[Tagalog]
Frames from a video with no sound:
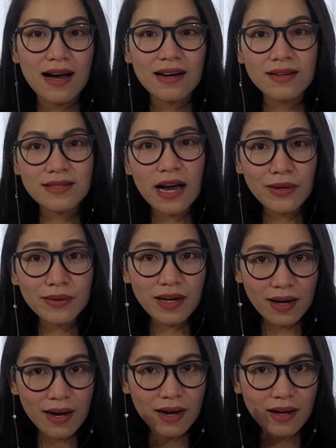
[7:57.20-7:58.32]
hanggang sa ayun na
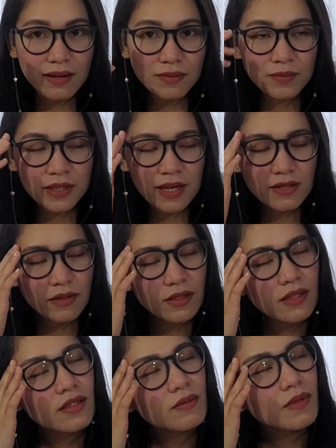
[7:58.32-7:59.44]
nga, pinasok
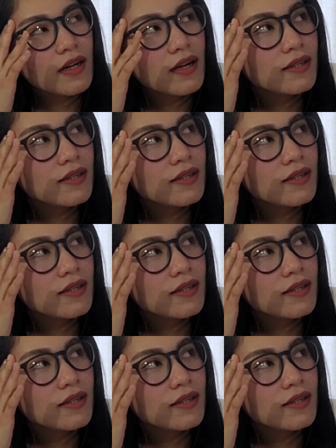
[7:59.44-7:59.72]
na rin ng mga